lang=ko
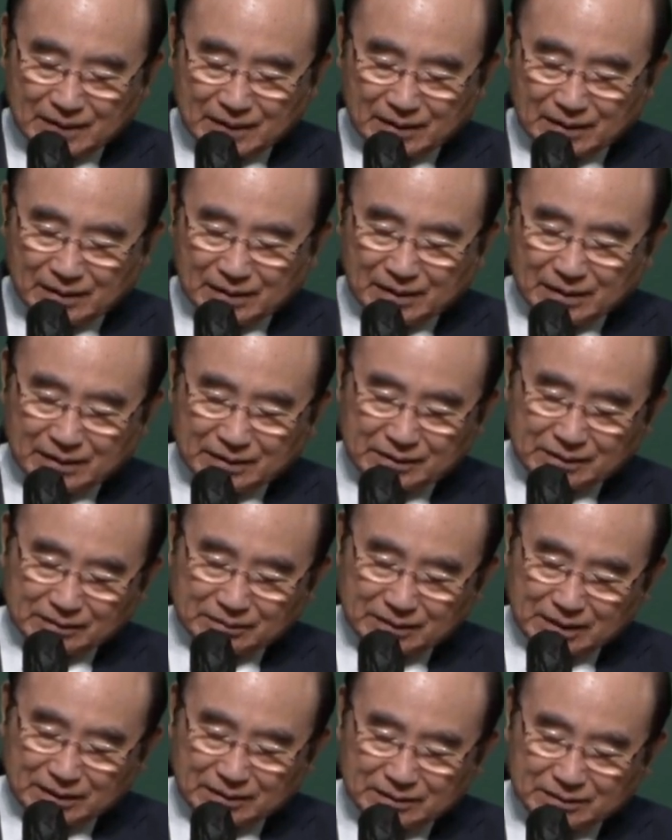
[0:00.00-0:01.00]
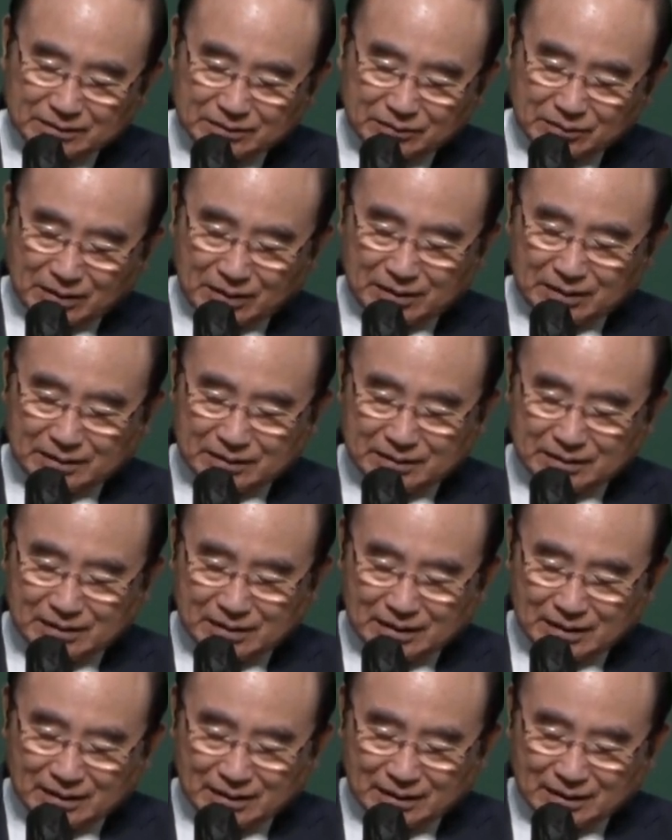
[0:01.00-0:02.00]
예, 정말 우리는
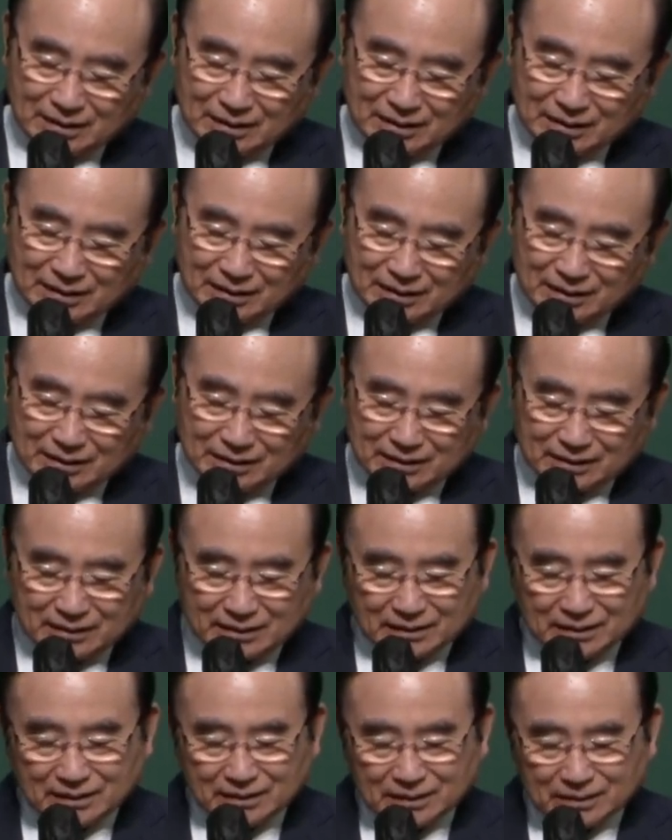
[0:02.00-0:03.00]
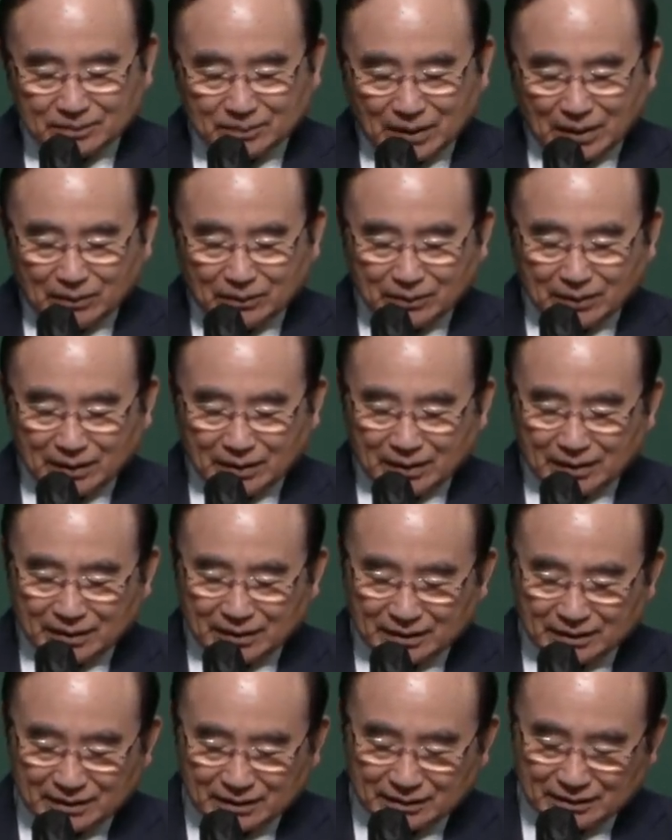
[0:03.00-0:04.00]
이 바울이
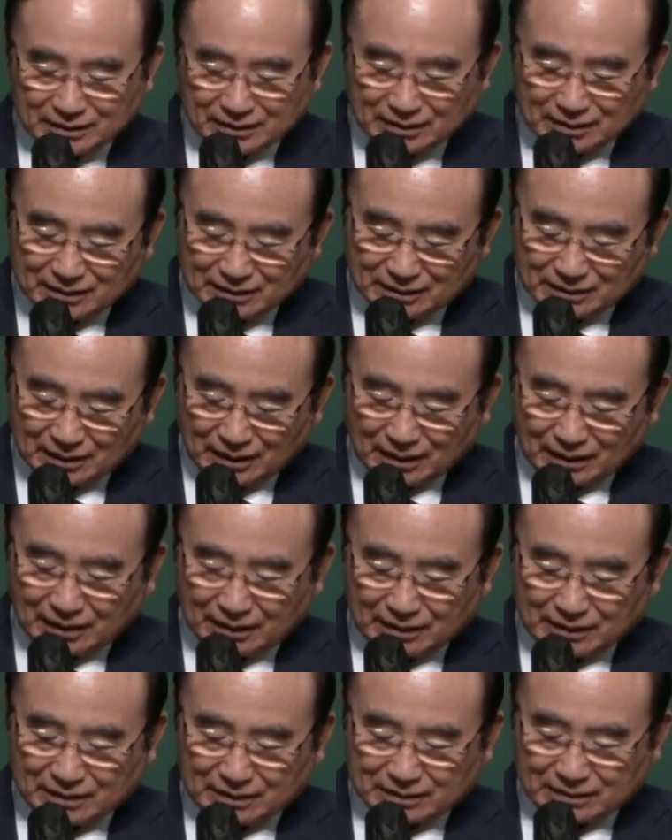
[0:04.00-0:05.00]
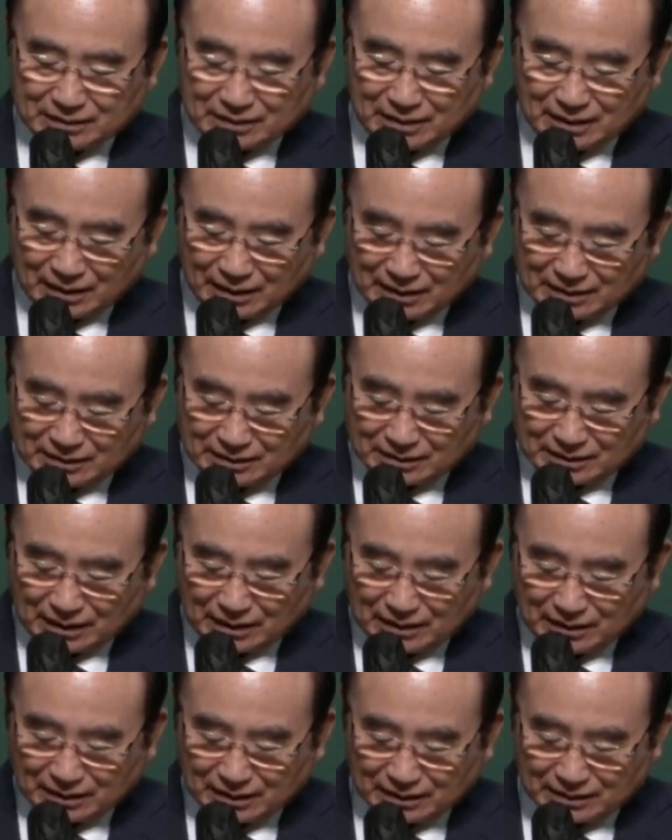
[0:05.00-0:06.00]
이 하나님 것을 향해서
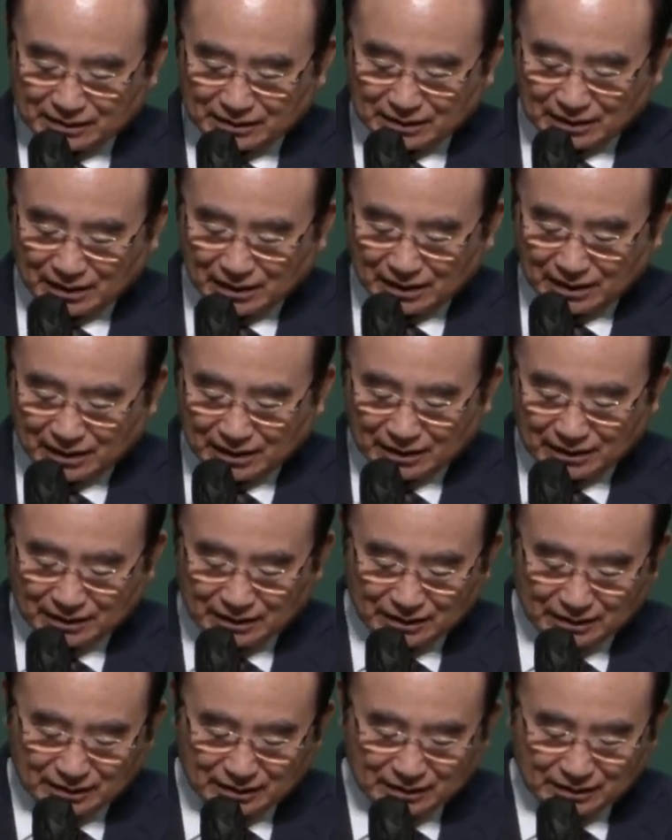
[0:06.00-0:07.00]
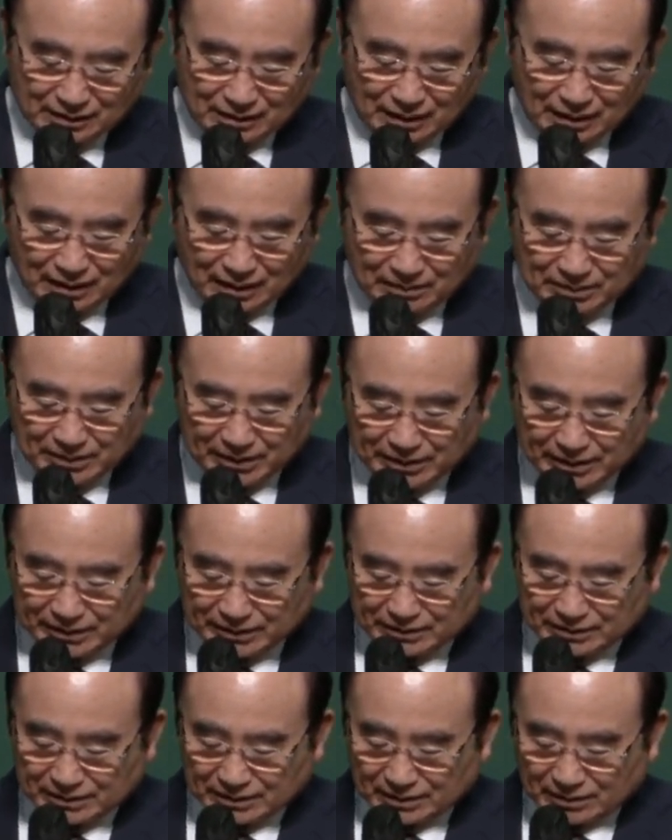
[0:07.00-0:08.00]
달려갈 적에
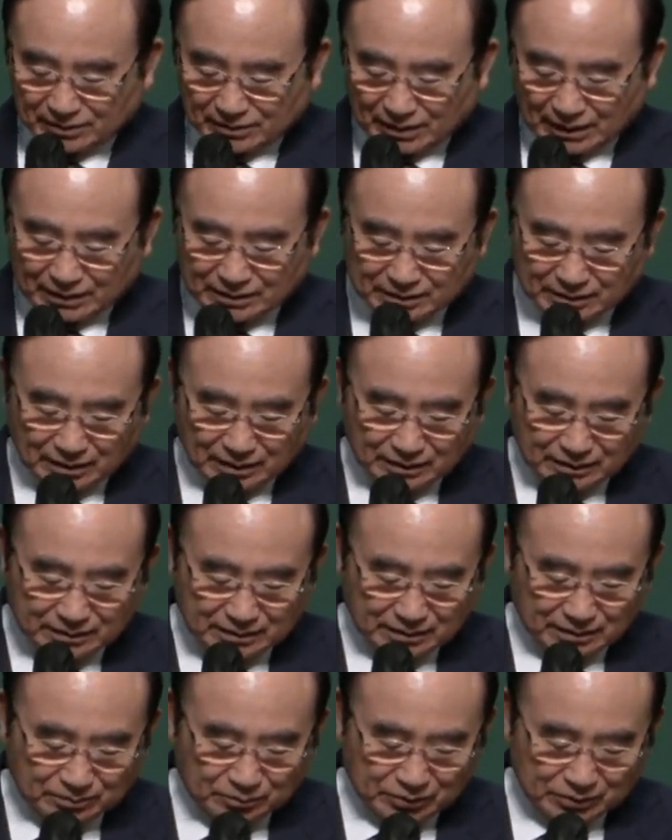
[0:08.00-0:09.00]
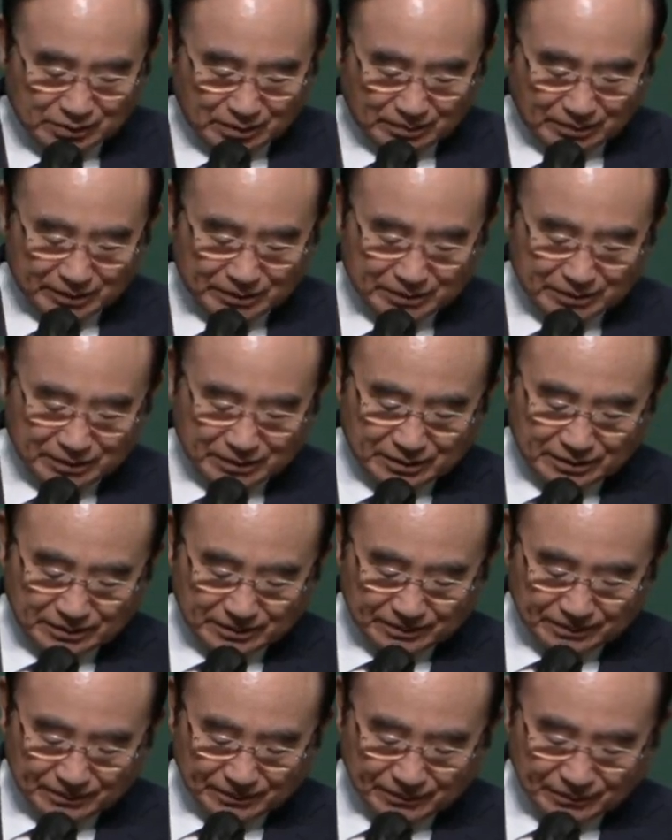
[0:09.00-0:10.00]
아라에서 확실한 것을 붙잡았지요.
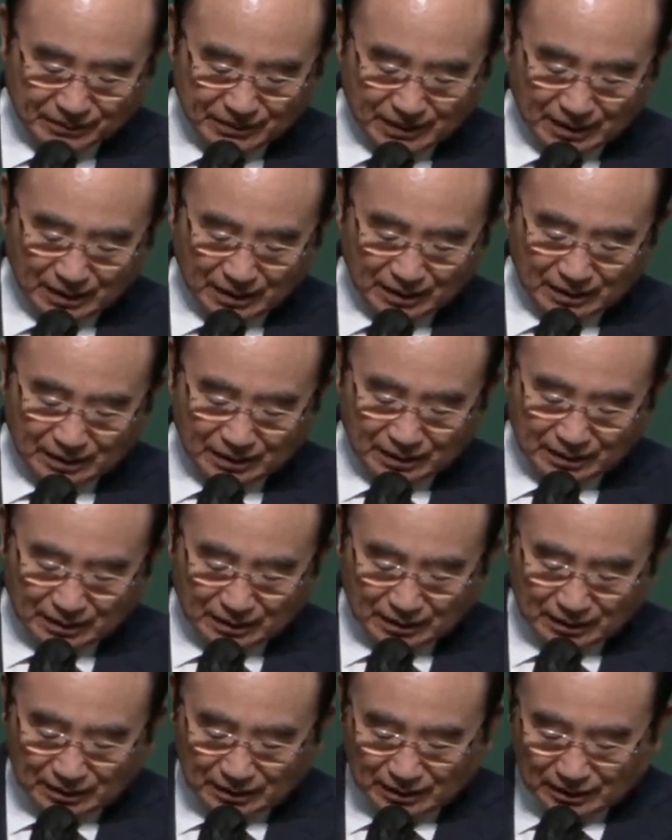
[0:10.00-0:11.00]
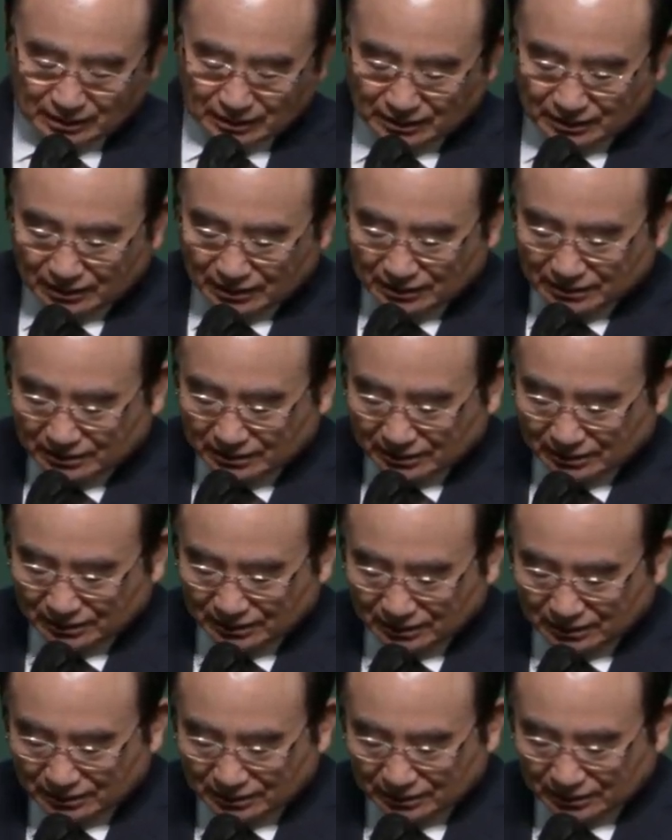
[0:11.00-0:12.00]
그래서
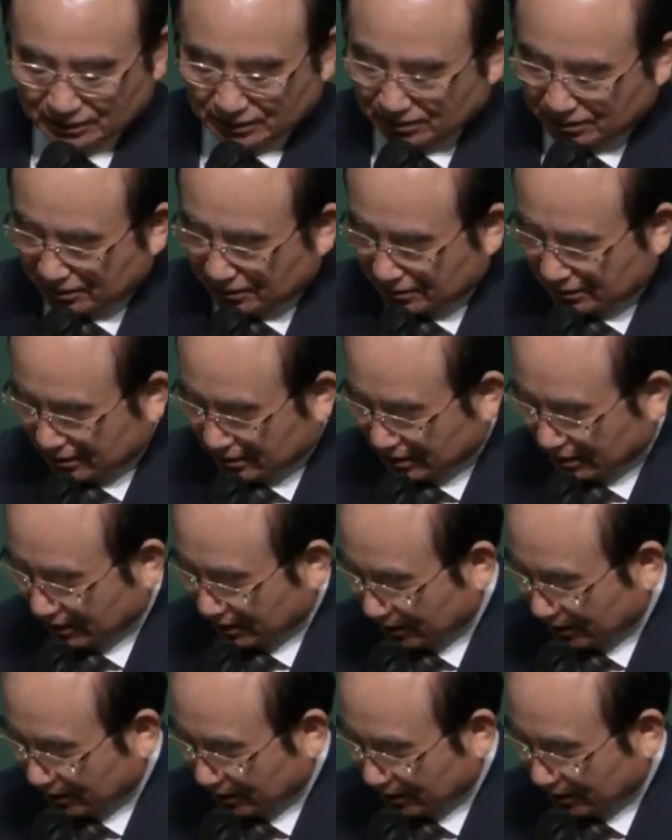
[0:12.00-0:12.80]
여러분